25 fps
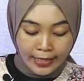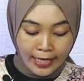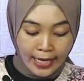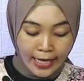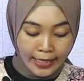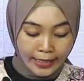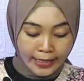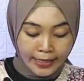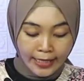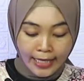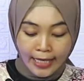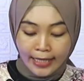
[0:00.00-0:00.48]

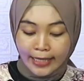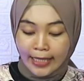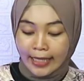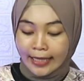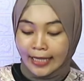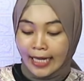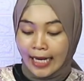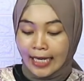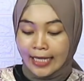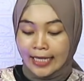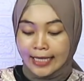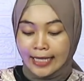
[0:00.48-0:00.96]
Nah, ini
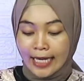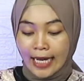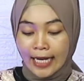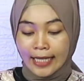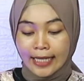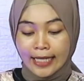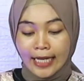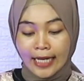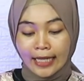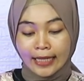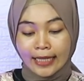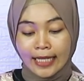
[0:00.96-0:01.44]
ada tali
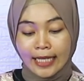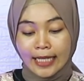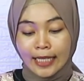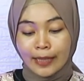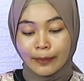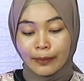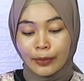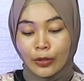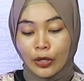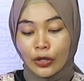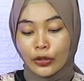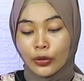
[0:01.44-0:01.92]
sandang
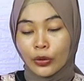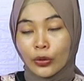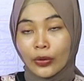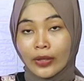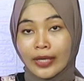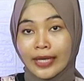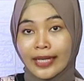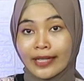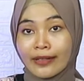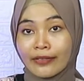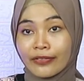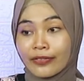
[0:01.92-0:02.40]
dari
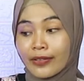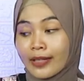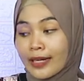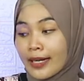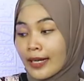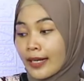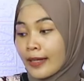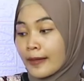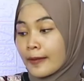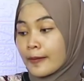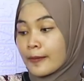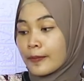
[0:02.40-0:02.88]
produk
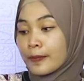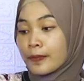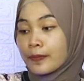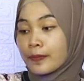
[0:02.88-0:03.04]
River.